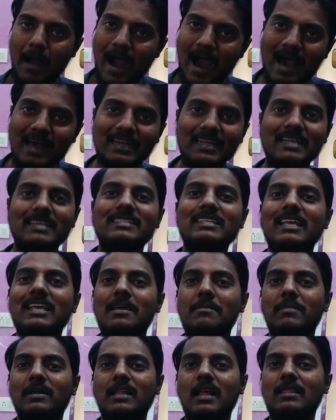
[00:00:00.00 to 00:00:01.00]
हर किसी
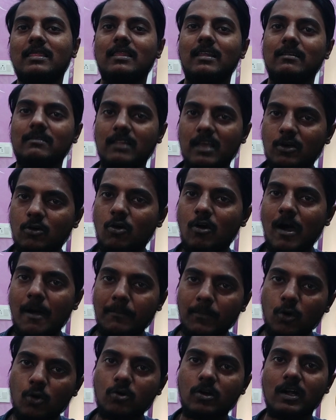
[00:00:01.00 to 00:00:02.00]
की मदद देखो
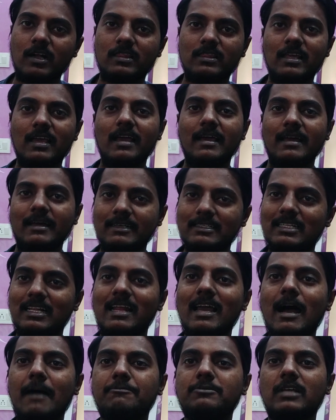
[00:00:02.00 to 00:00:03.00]
हम लोग करते हैं
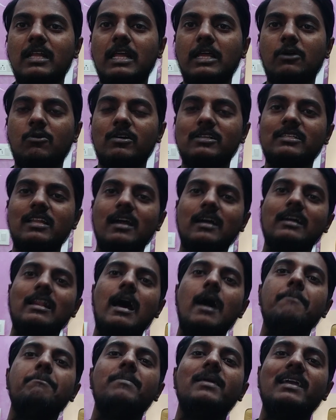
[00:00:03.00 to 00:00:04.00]
इसलिए आपसे रिक्वेस्ट है अगर
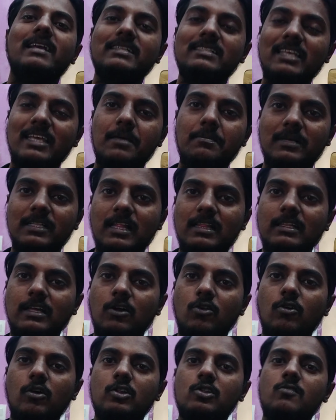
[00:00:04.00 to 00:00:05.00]
आप भी किसी की मदद
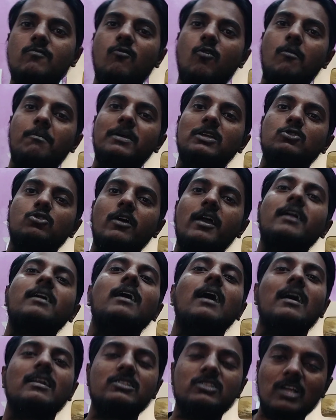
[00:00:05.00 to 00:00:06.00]
करोगे तो वो भी जो है
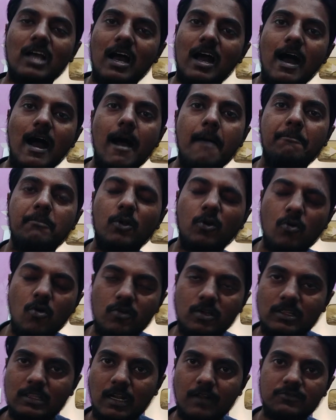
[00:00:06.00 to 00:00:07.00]
अच्छा आप लोगों
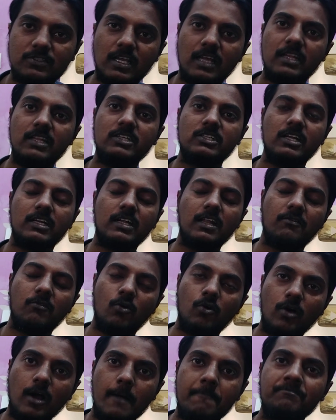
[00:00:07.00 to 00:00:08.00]
की तरफ से इनिशिएटिव
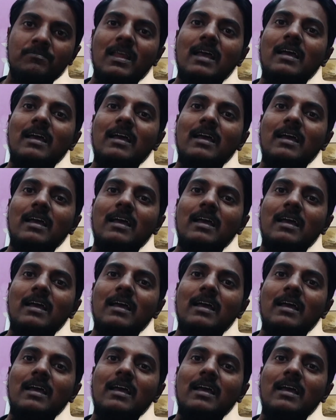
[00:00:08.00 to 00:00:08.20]
होगा